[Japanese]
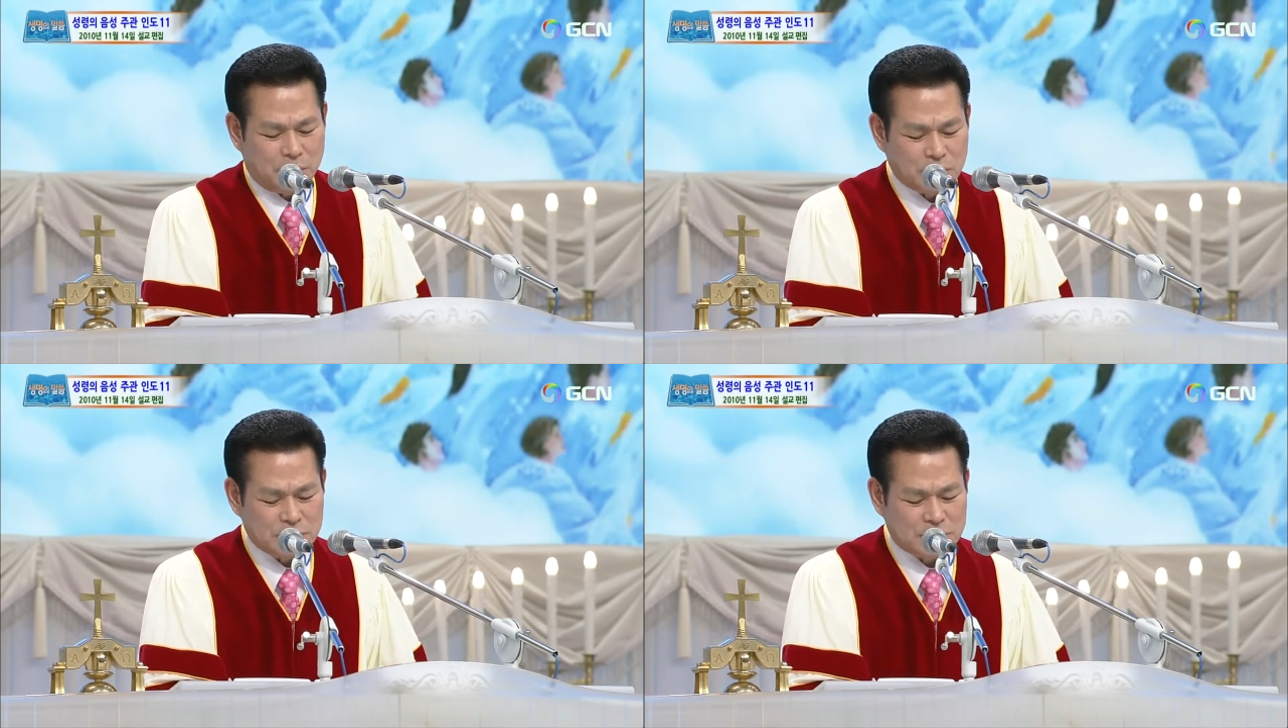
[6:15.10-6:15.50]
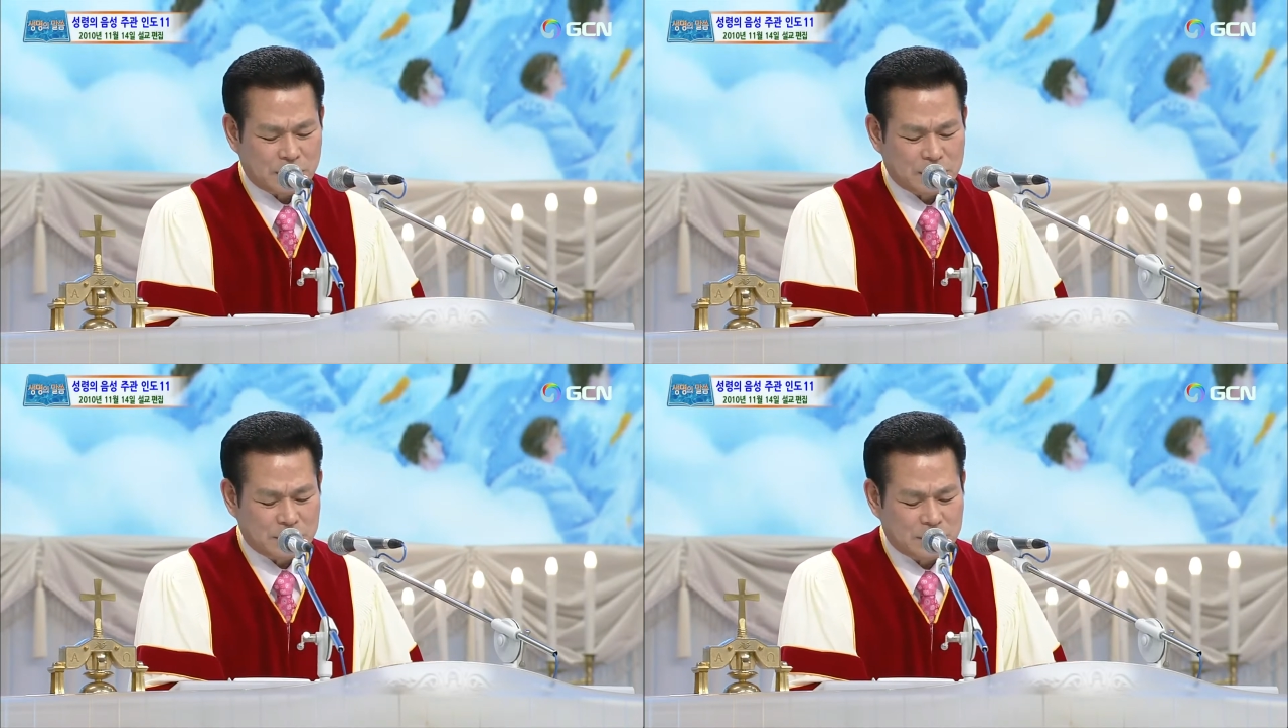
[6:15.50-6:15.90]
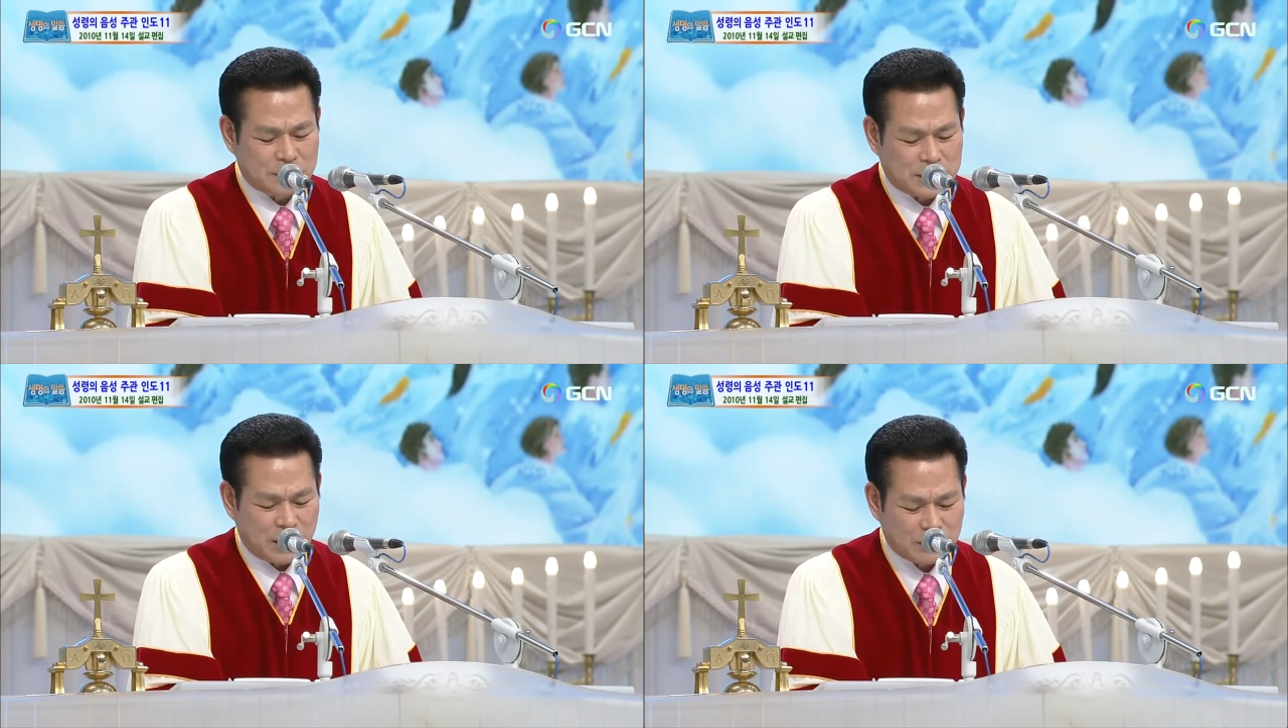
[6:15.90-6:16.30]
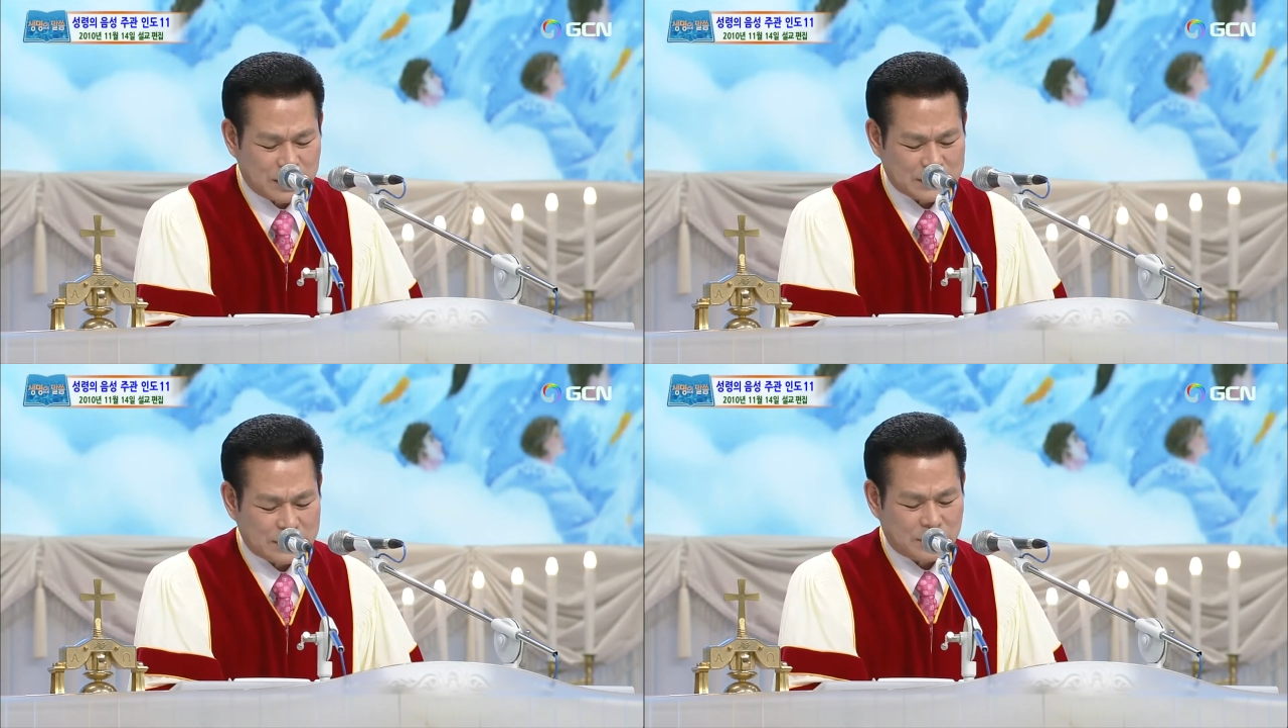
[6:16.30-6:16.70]
悪い本性を持っ
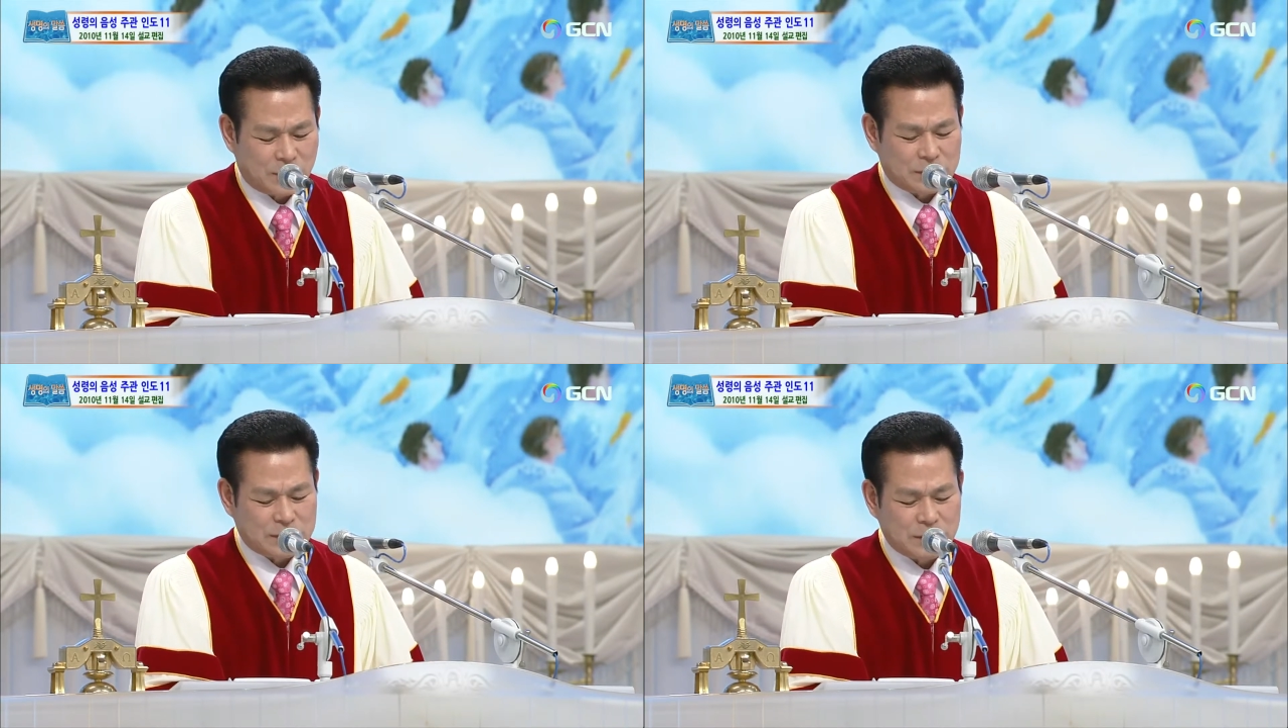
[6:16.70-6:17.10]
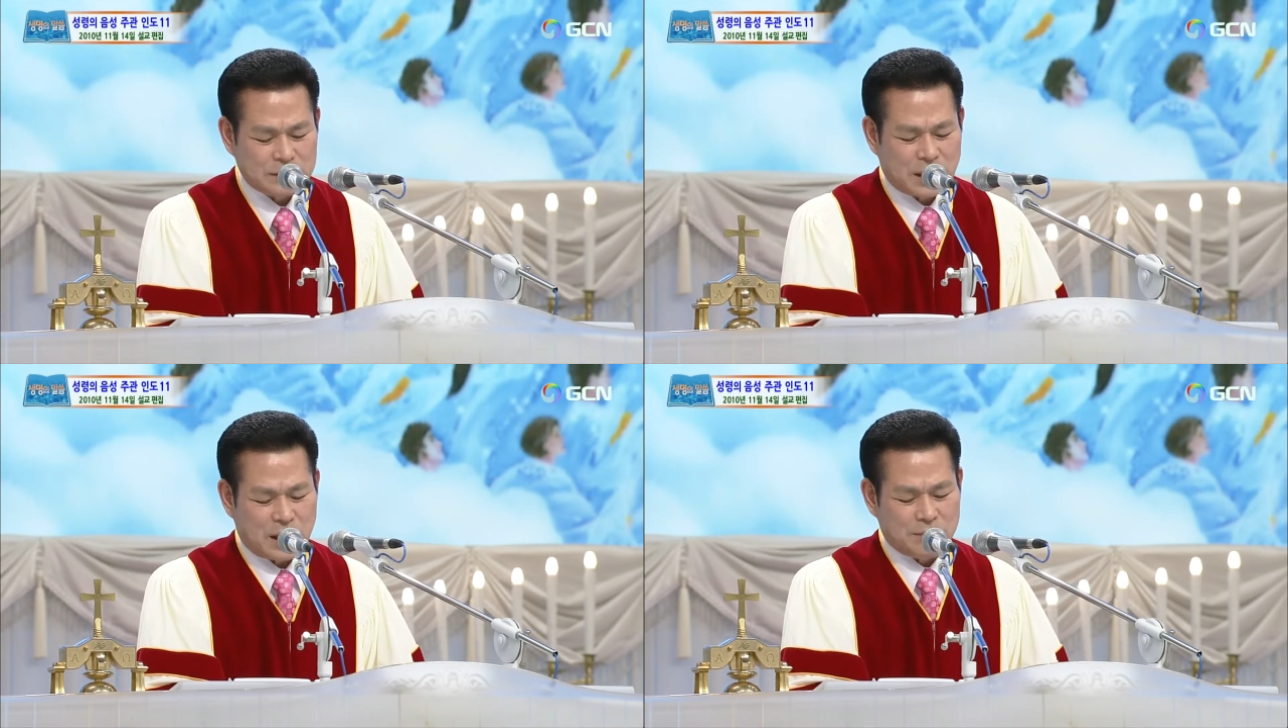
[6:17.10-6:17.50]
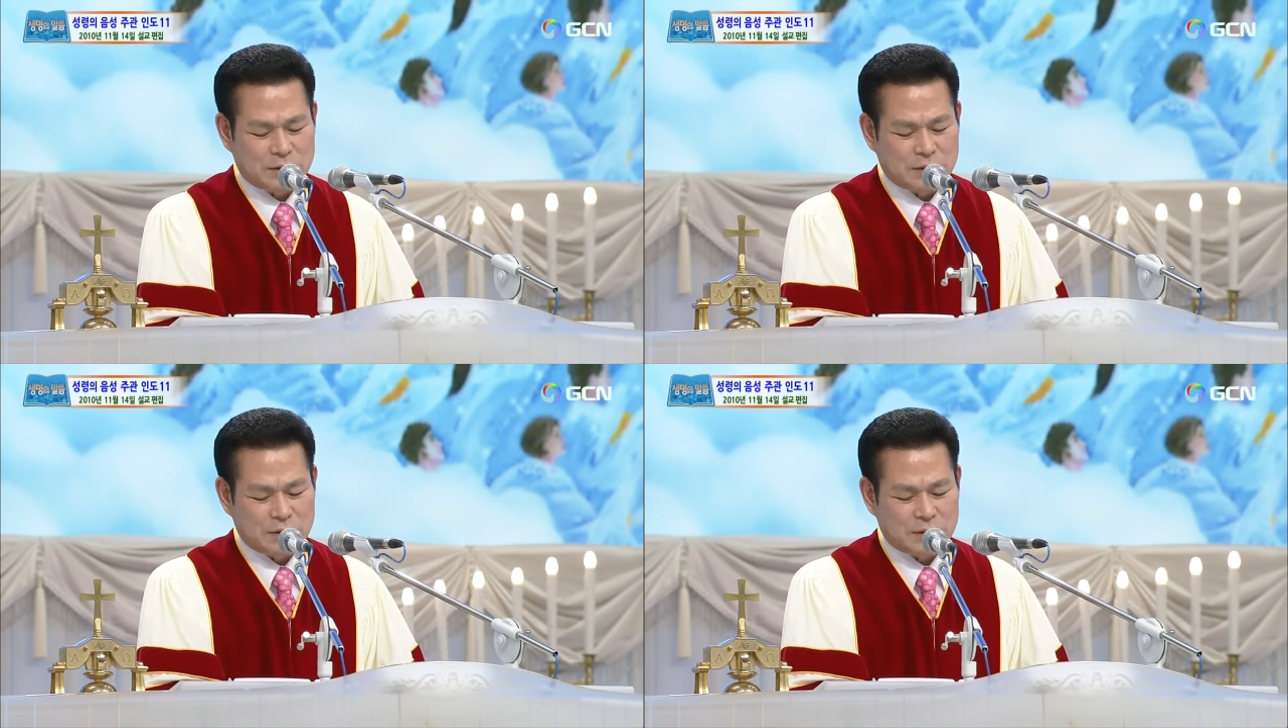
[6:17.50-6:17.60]
て生まれても